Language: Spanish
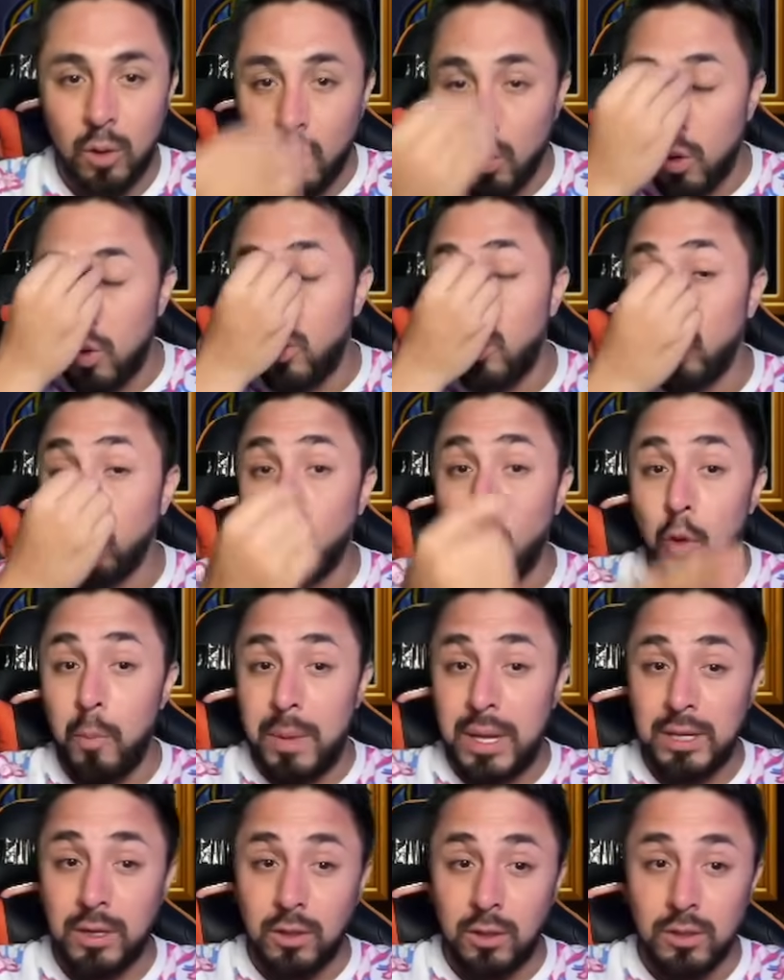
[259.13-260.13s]
Ojo, no
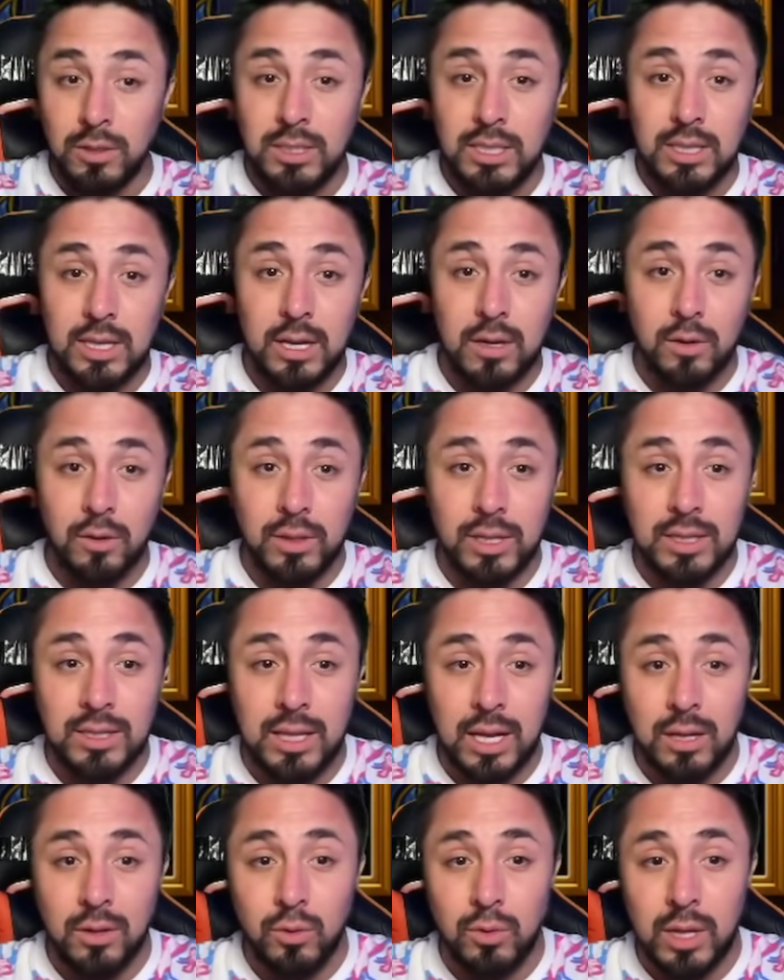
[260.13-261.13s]
mató. Sigue
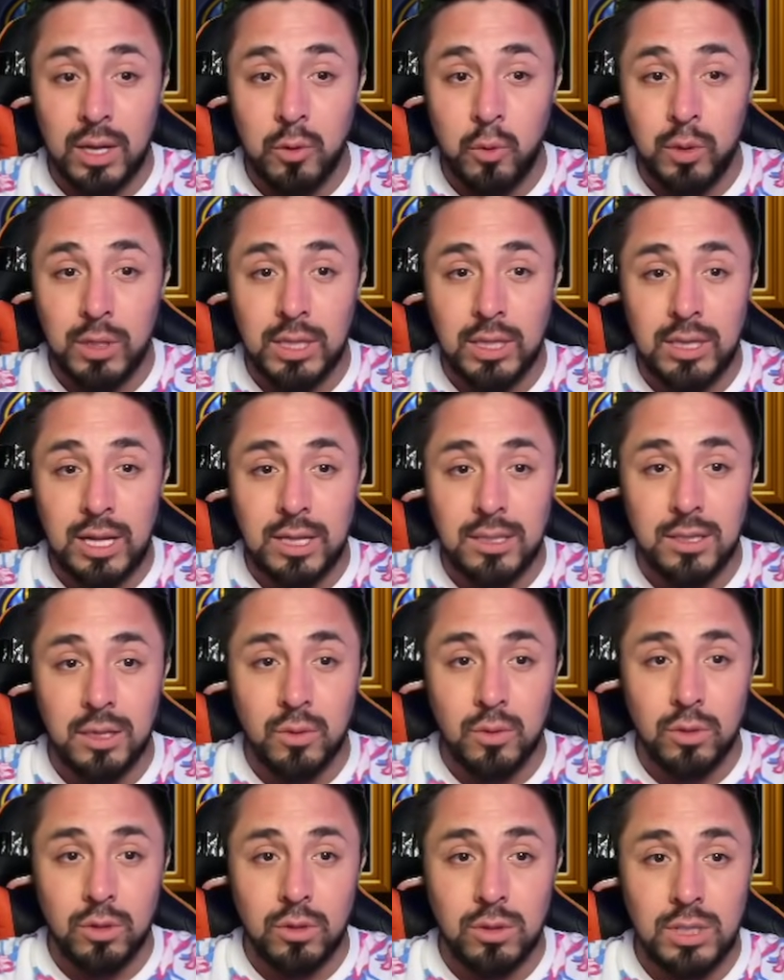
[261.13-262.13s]
conectando una queen en el
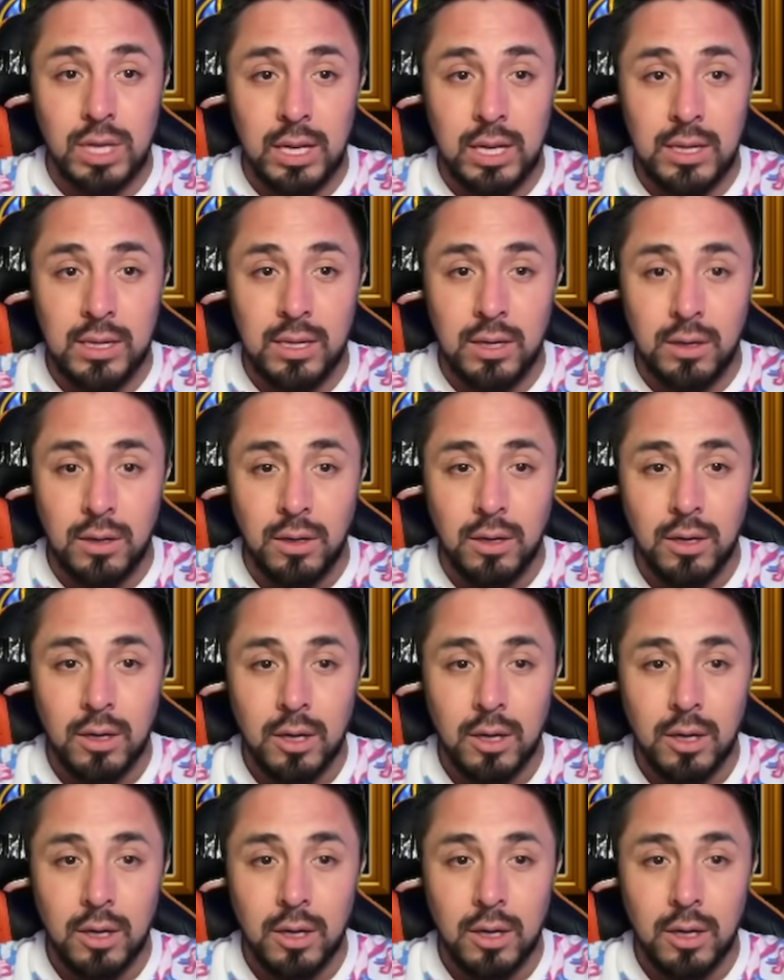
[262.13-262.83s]
segundo cilindro.